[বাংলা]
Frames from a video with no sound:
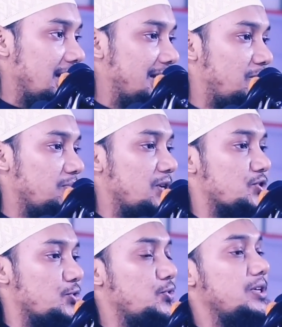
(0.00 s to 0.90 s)
এবং
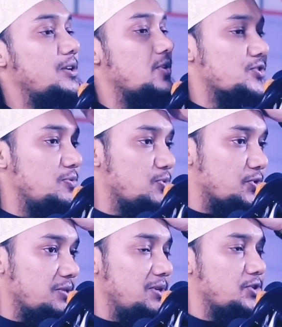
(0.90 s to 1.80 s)
মাসহুদের কসম
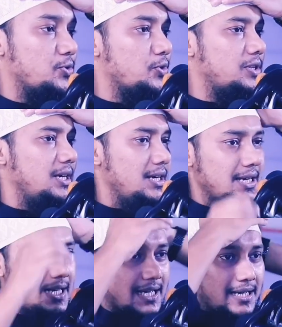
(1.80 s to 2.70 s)
করছি মাসহুদ কি
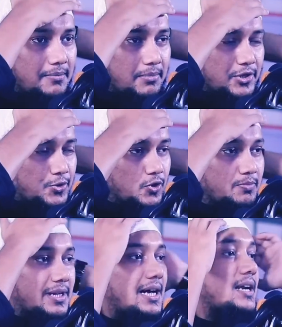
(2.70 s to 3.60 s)
মাসহুদ
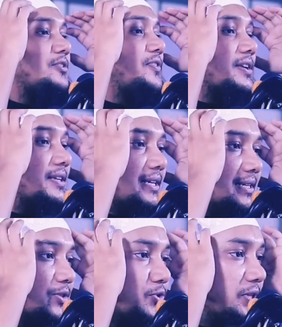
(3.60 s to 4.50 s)
মানে আরাফার দিন
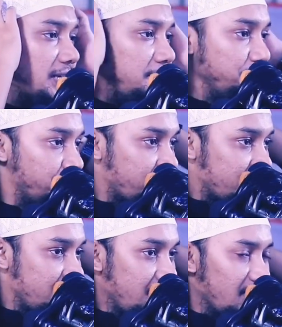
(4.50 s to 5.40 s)
কোন দিন
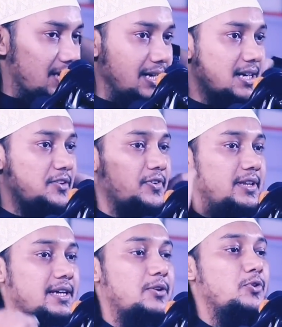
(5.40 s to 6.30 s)
আরাফার
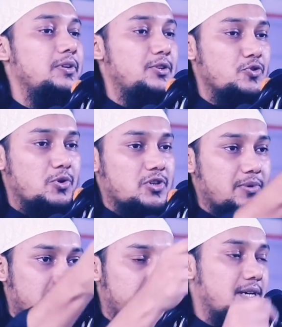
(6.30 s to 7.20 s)
এটা কোন দিন যুব
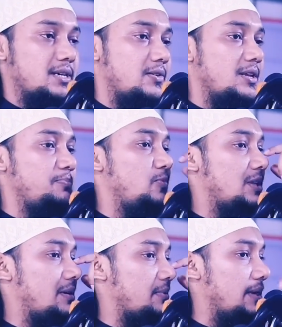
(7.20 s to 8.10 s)
সমাজকে জিজ্ঞাসা করেন বলতে
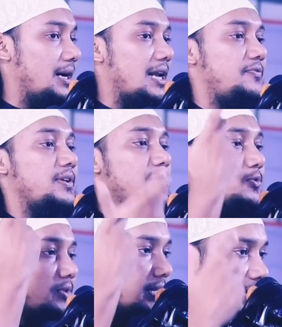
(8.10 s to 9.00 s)
পারবে না আরাফার দিন
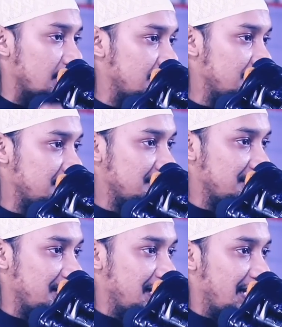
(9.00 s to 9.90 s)
কোন দিন
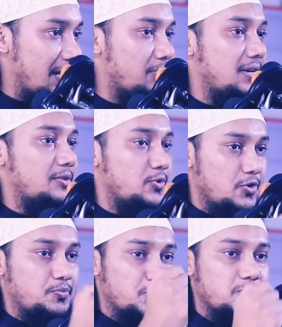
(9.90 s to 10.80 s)
এখনকার
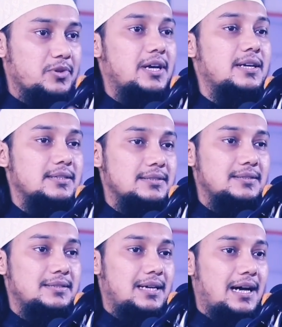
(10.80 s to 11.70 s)
তরুণ প্রজন্ম দেখেন
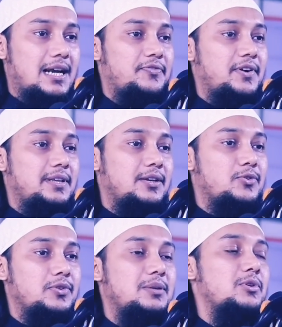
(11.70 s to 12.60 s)
আরাফার দিন
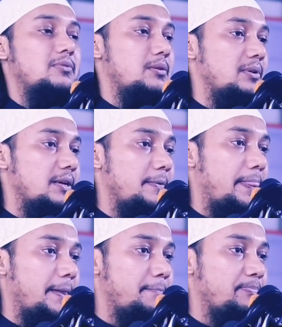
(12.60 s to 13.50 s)
কোন দিন বলতে পারবে না
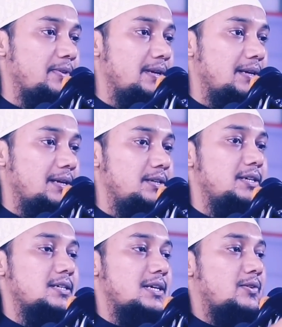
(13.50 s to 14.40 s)

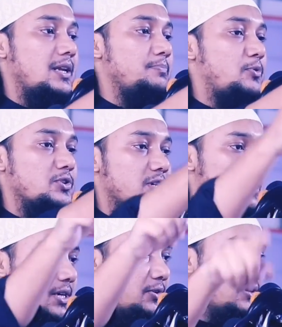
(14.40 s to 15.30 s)
জিজ্ঞাসা করেন পর্যায়
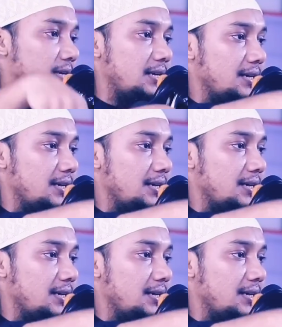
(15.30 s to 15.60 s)
সারণীতে